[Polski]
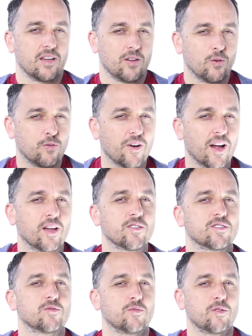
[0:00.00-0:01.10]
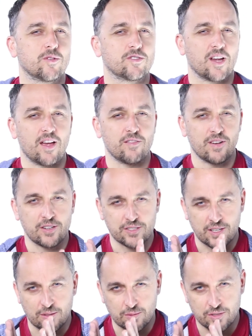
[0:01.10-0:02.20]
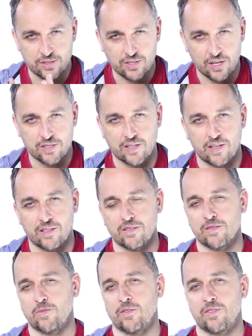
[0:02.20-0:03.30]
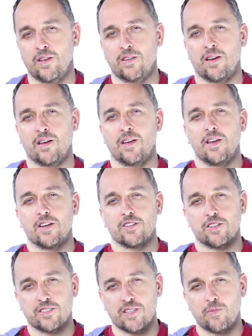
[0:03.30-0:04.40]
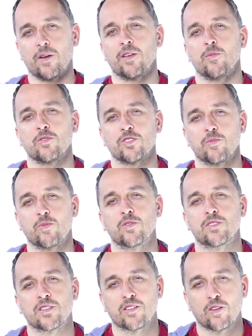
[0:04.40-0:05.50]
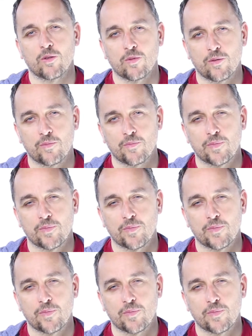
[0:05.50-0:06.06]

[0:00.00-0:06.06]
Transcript: I ufając Mu, chciałem wejść na tą ścieżkę do zbawienia, że chcę, Panie Boże, pójść za Tobą.